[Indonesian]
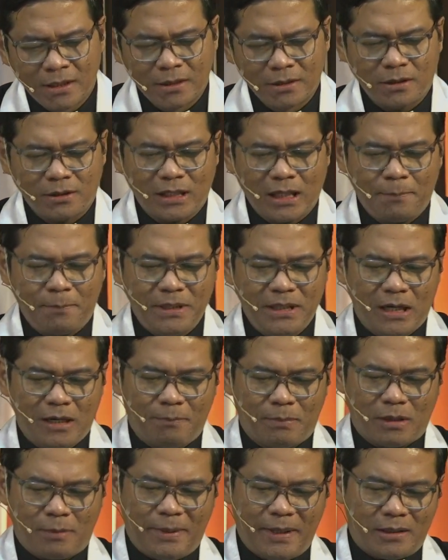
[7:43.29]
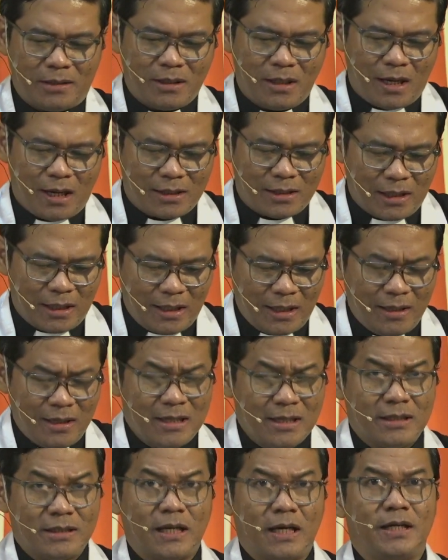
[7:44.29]
Tetapi yang berbeda
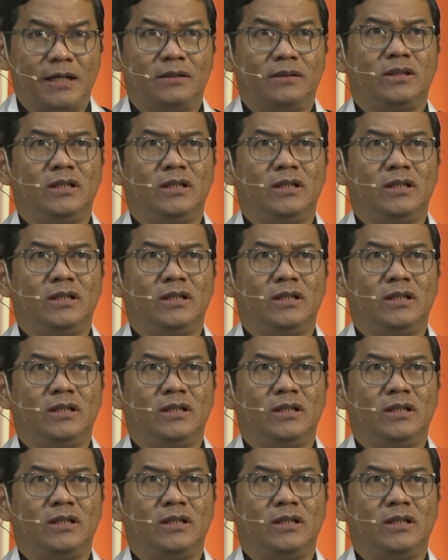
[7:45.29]
adalah dari